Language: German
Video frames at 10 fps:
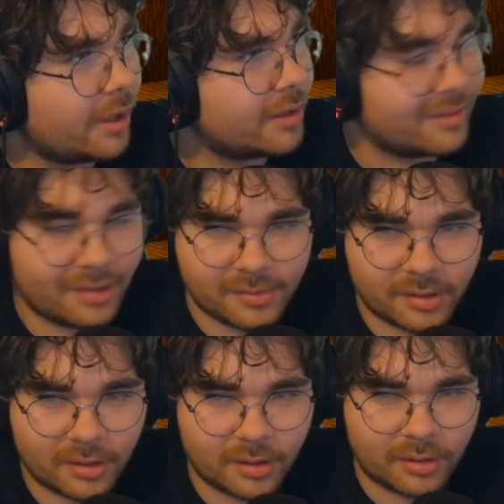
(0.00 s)
ein sehr,
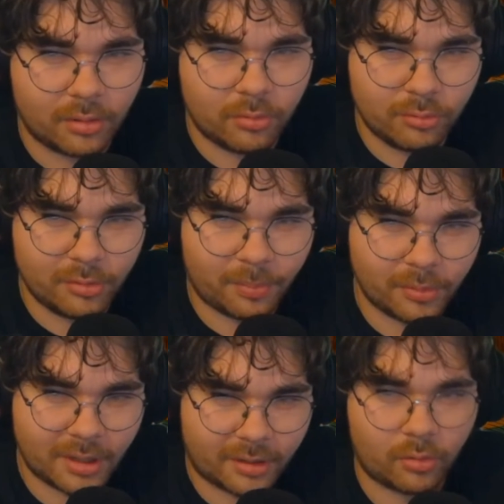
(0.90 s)
sehr cooles
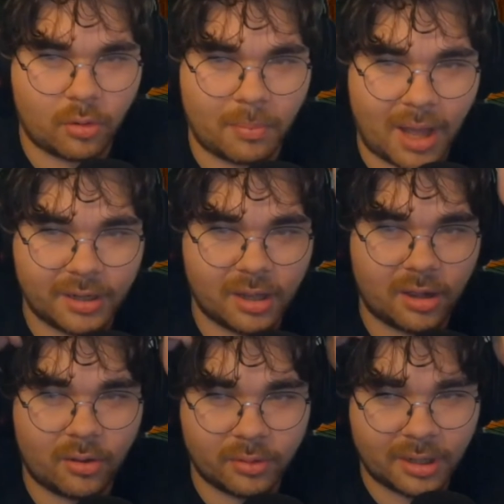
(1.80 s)
Projekt auch nochmal
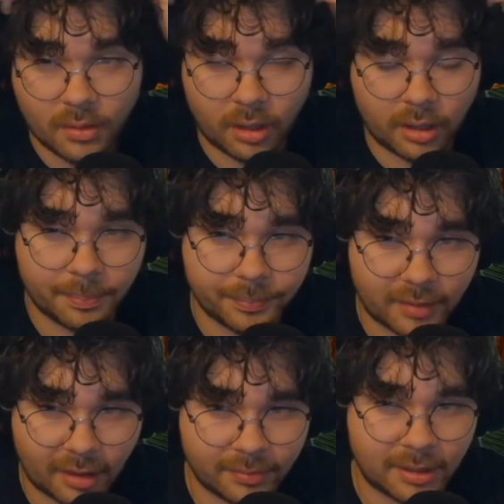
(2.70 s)
angehauen habe. Ähm,
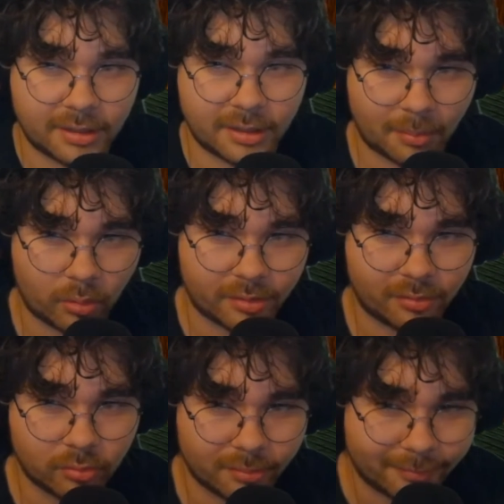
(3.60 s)
das werdet ihr aber auch in
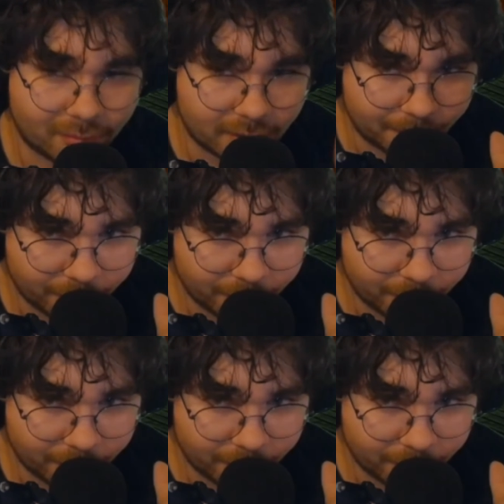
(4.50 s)
Zukunft sehen.